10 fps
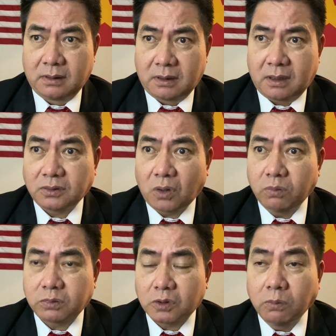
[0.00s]
họ
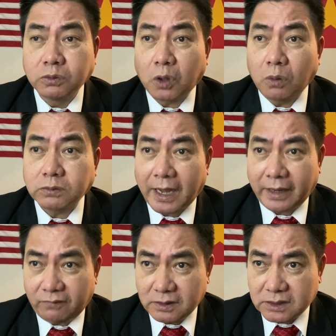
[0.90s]
tồn cùng tồn
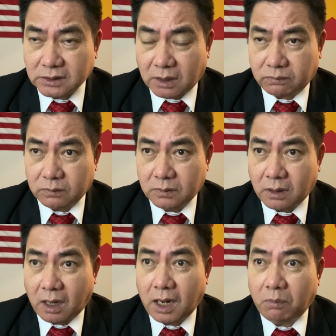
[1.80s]
tại với dân tộc
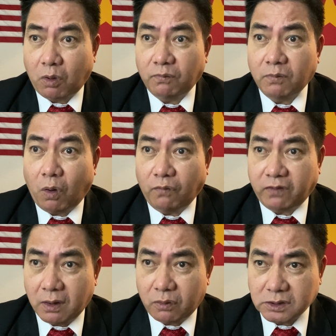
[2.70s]
họ là một bộ
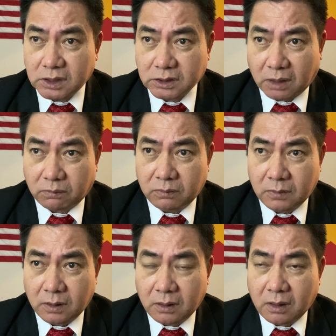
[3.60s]
phận của dân tộc
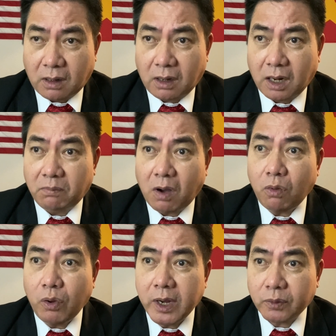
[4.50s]
họ là
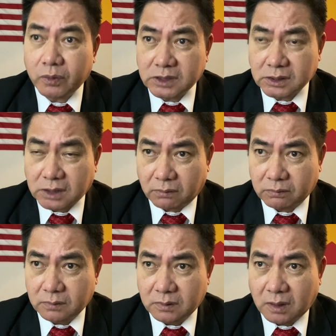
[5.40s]
máu huyết của dân
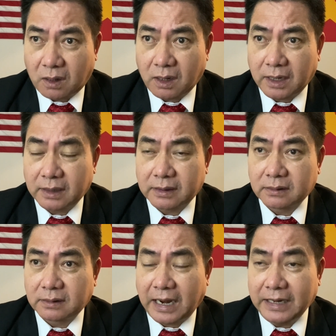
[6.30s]
tộc họ là
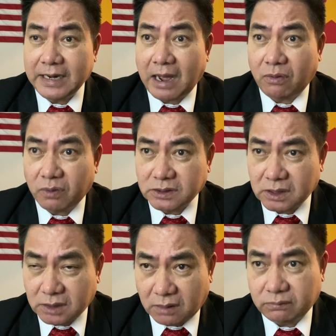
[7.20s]
lãnh đạo của
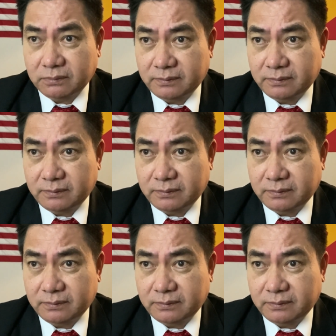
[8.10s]
dân tộc